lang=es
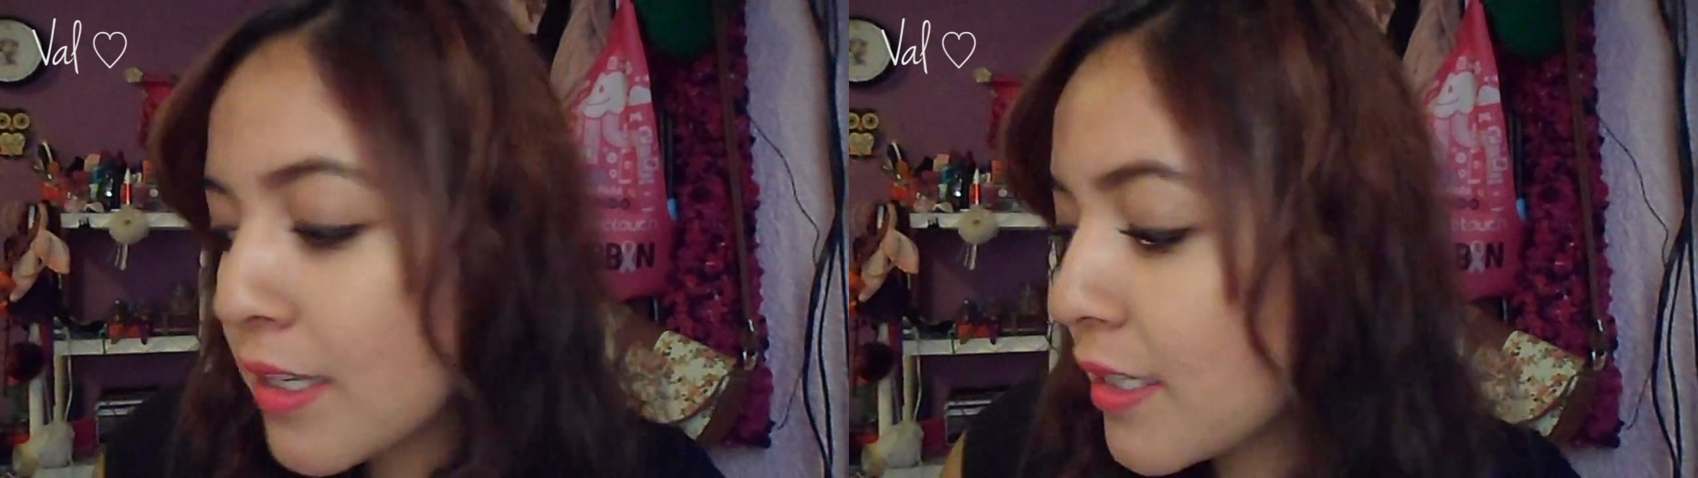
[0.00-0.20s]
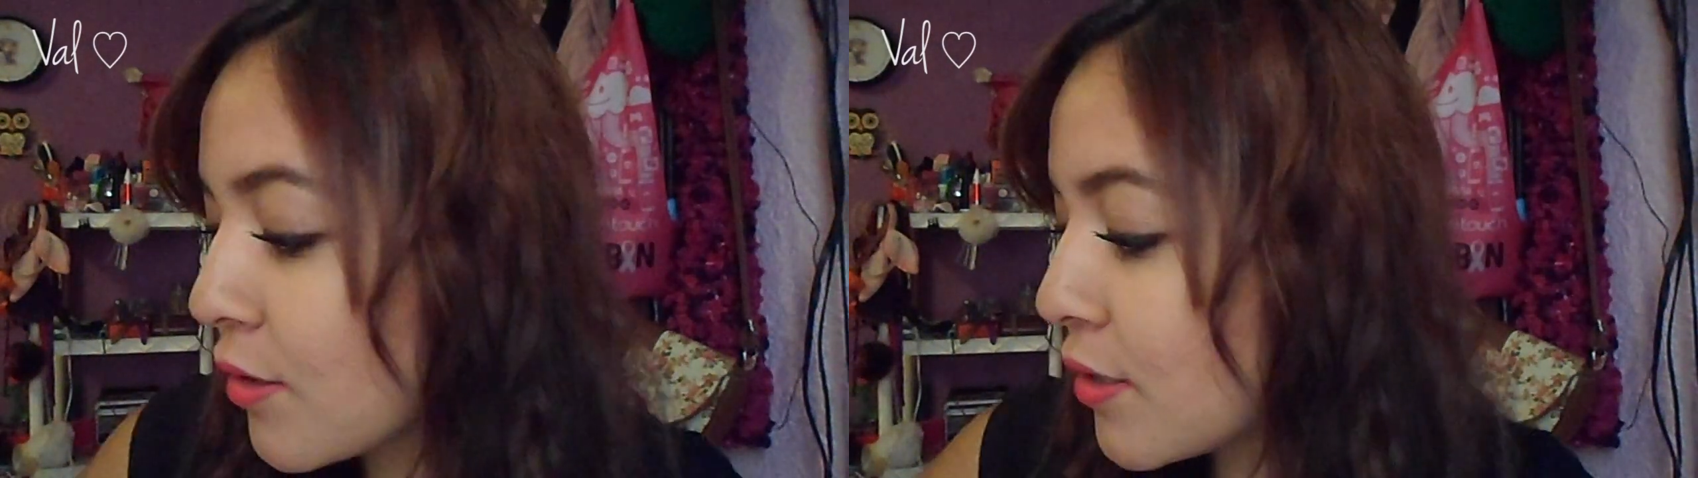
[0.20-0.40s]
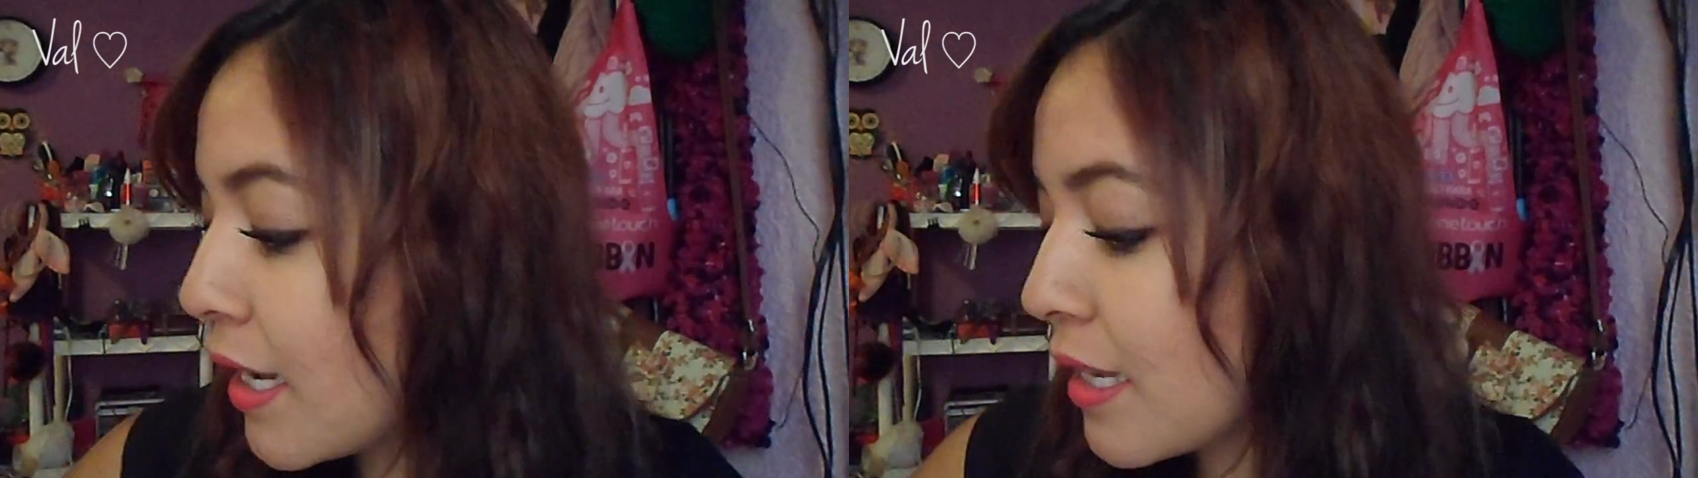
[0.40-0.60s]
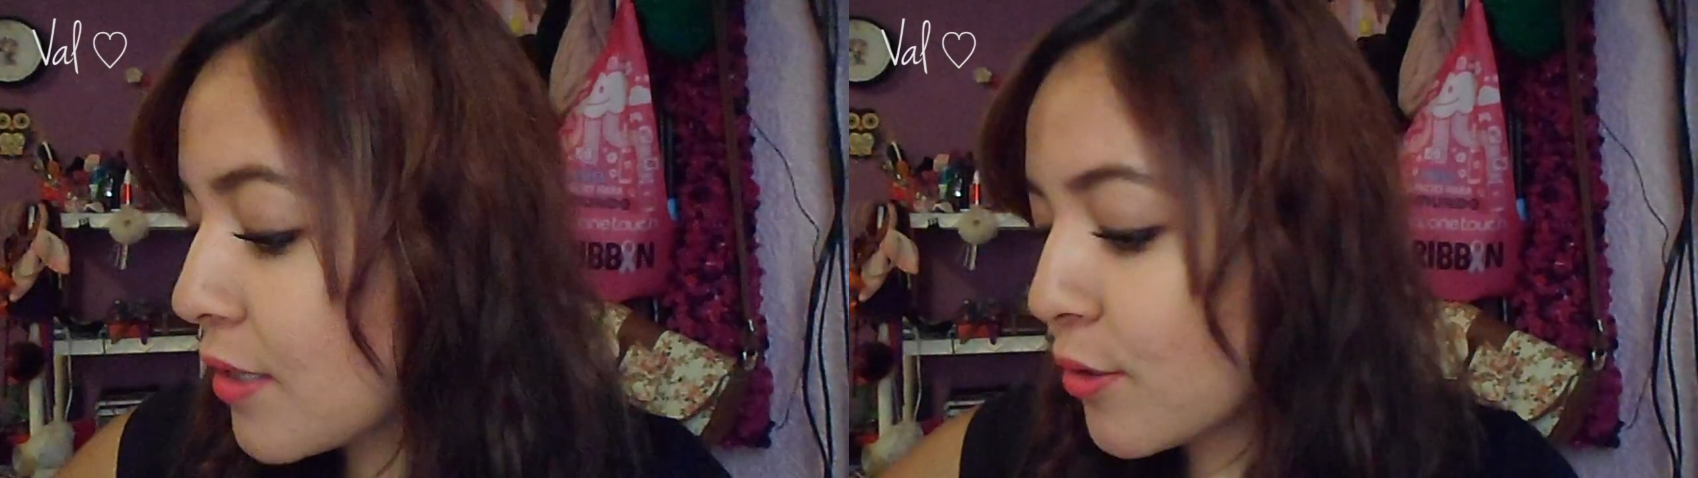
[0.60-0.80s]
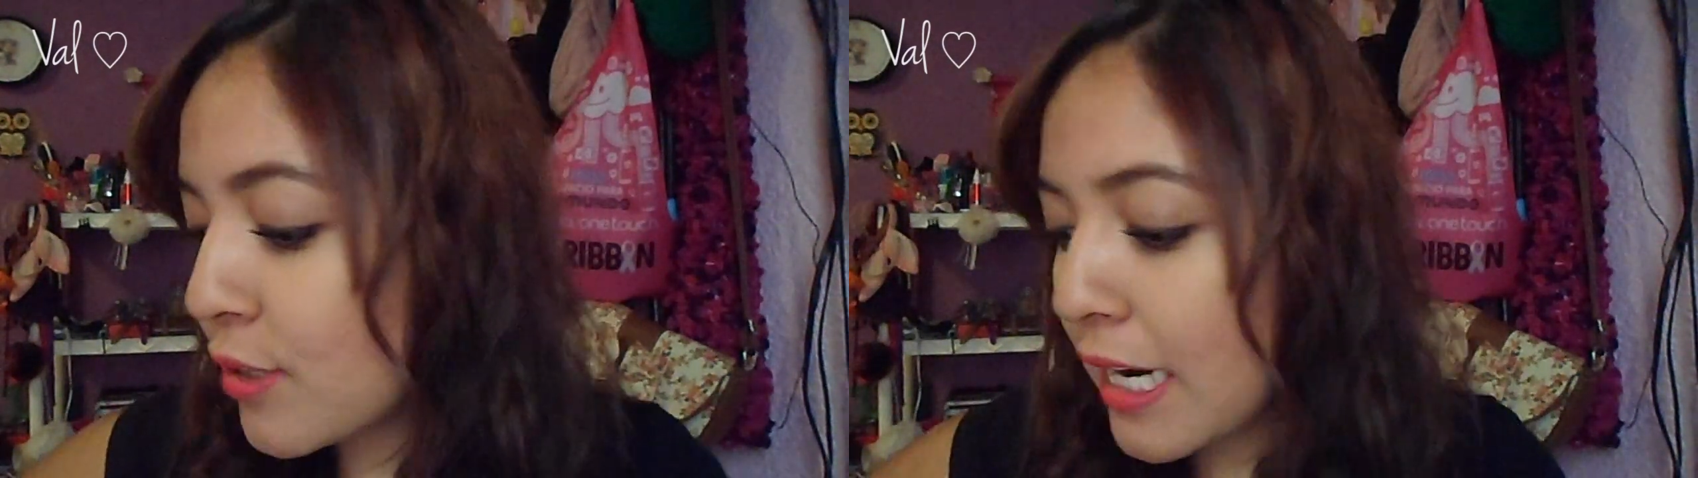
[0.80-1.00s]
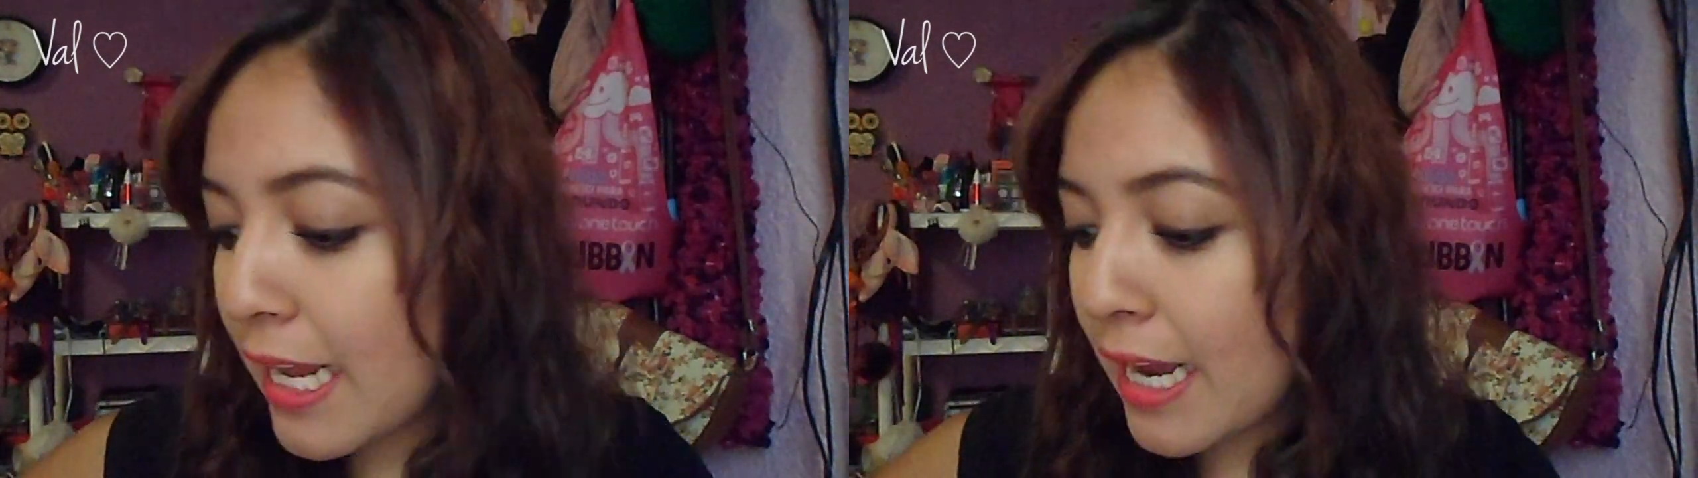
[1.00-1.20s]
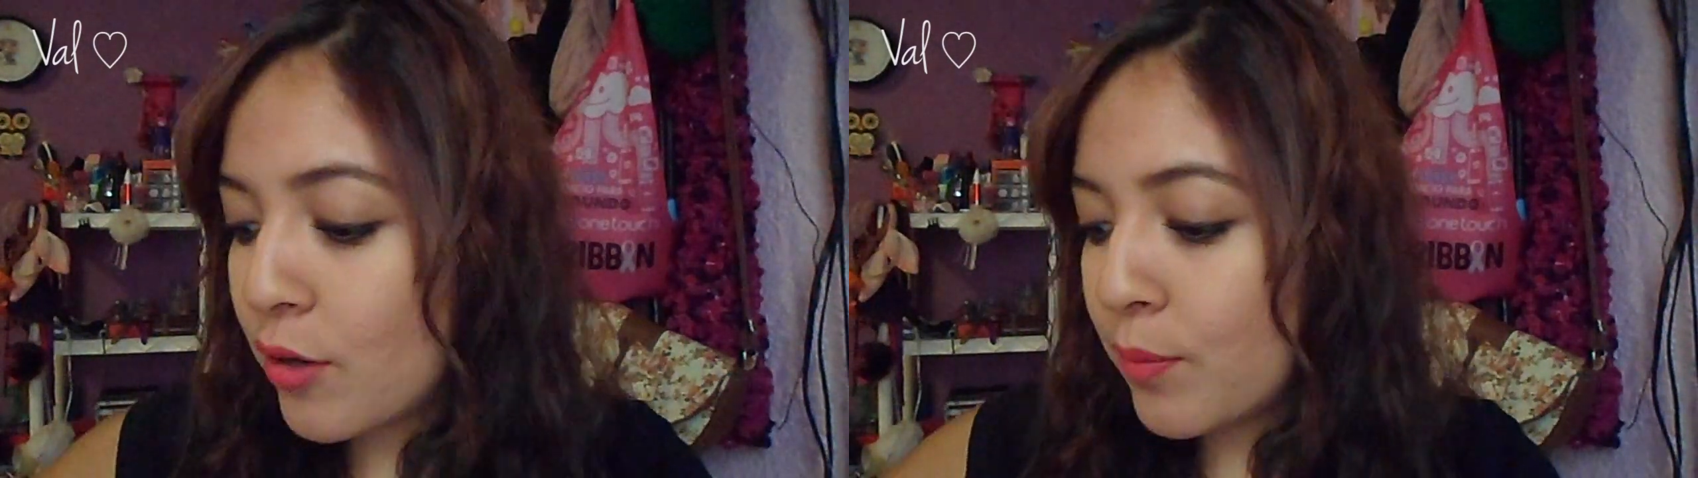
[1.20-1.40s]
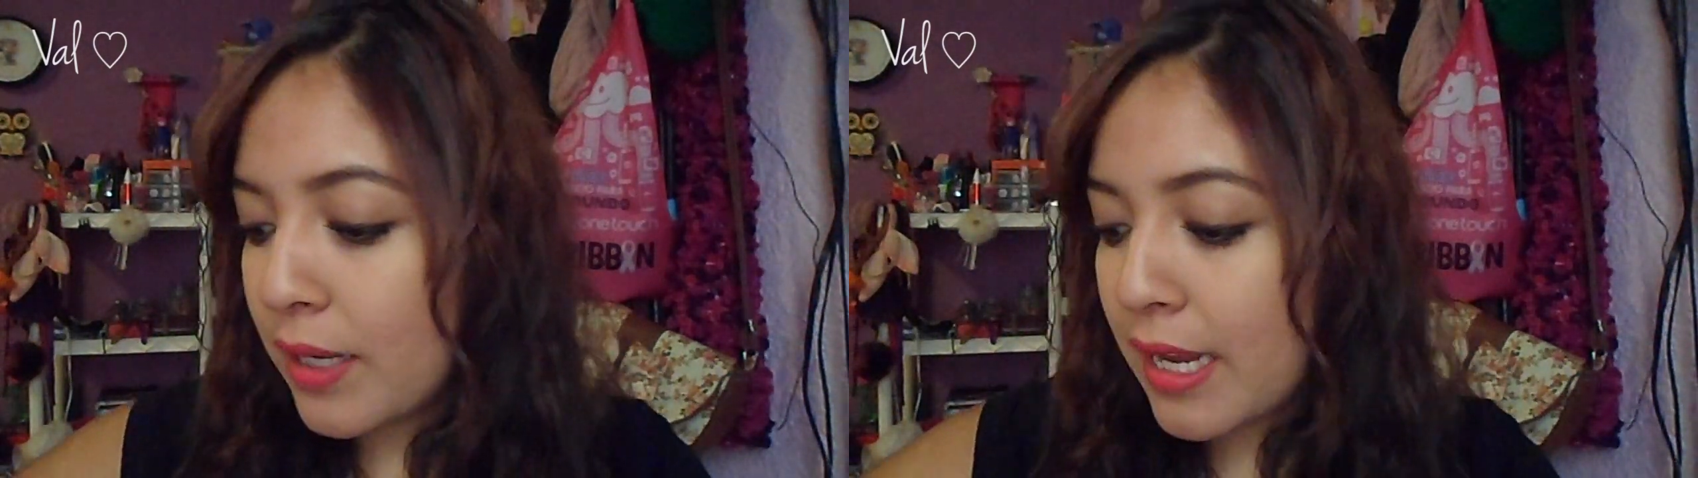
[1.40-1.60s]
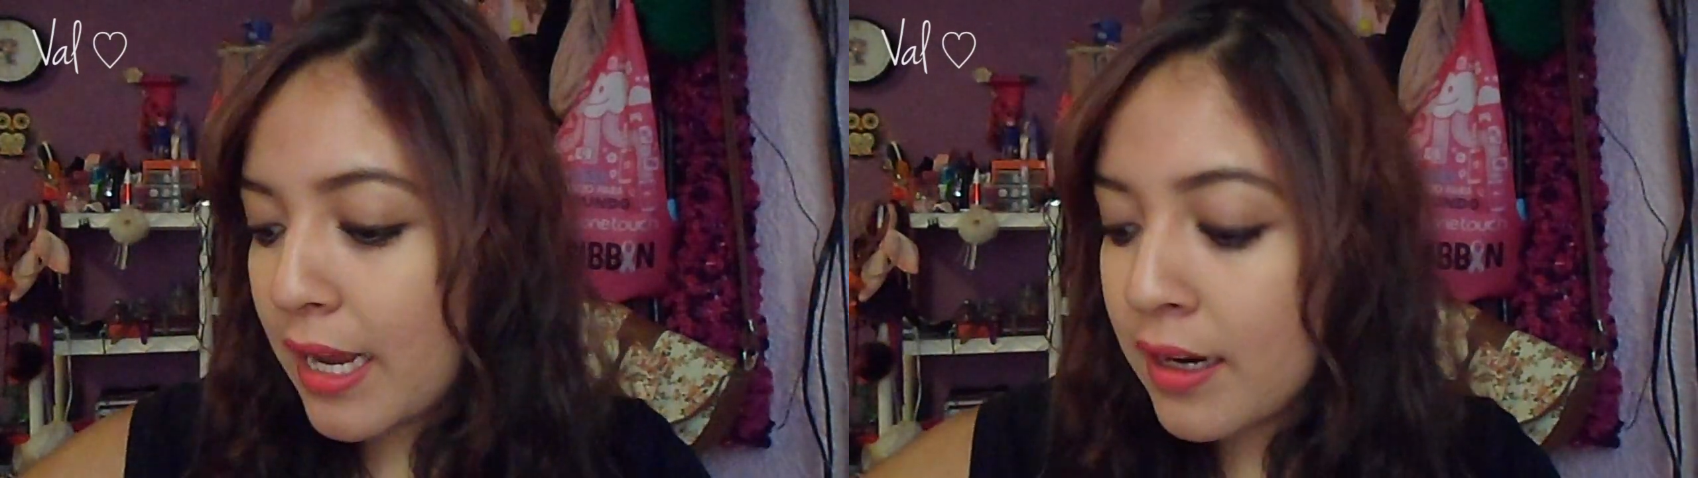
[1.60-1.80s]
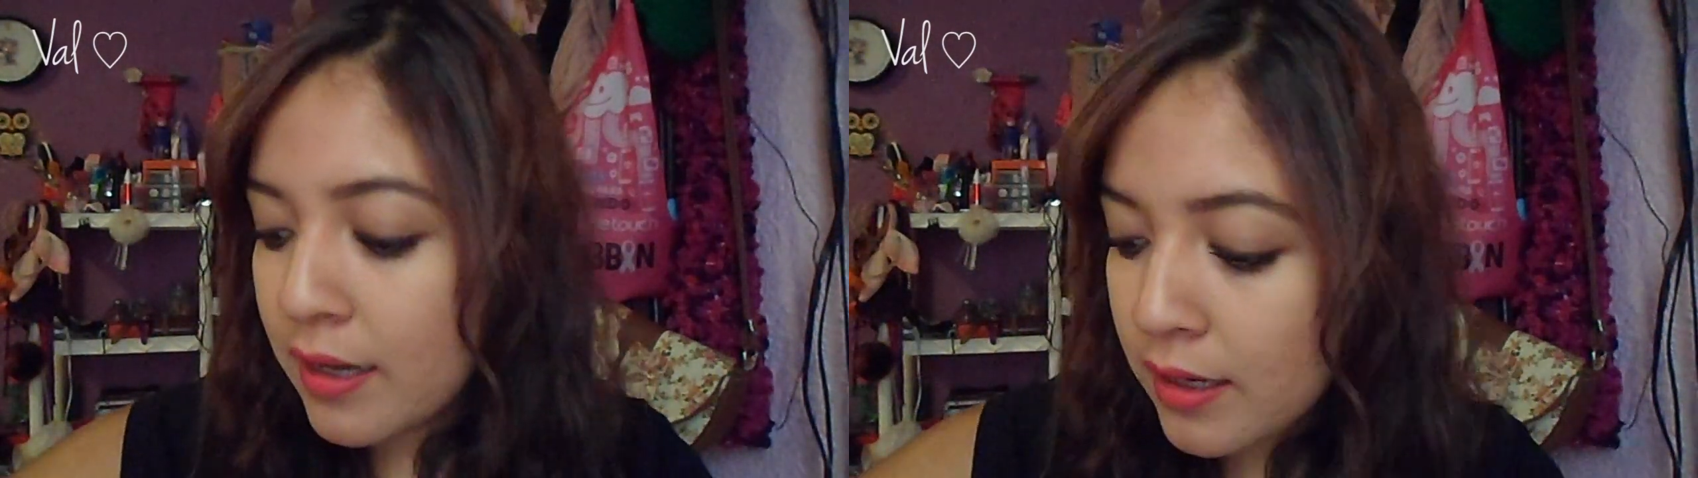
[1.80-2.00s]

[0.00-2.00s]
Si a ustedes les gustaría iluminar,